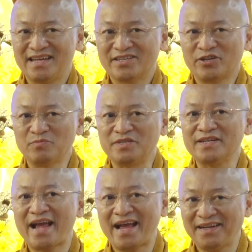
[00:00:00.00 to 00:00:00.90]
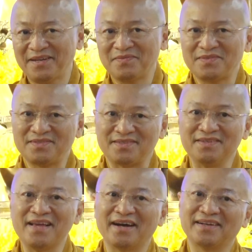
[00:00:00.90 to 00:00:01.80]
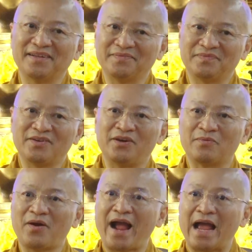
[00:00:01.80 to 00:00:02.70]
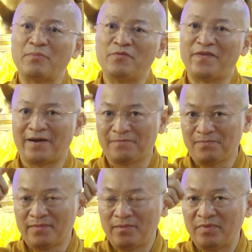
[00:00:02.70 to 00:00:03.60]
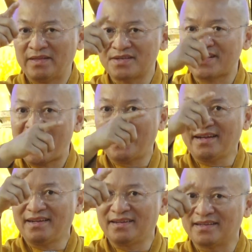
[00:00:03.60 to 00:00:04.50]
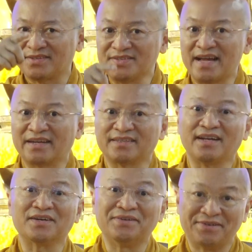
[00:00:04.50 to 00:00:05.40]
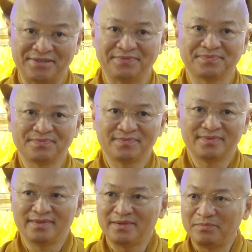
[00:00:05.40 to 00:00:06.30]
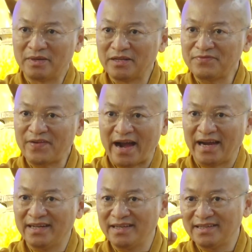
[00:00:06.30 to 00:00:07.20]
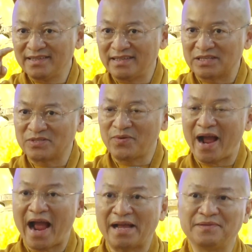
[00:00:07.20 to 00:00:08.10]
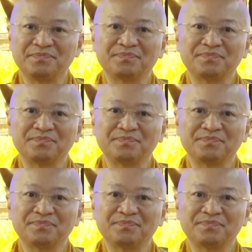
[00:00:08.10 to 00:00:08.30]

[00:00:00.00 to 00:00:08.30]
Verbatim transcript: trong chữ hán đó chữ nhân đó nó gồm có hai bộ phận bên tay trái đó là chữ nhân tức là người bên tay phải đó là số 2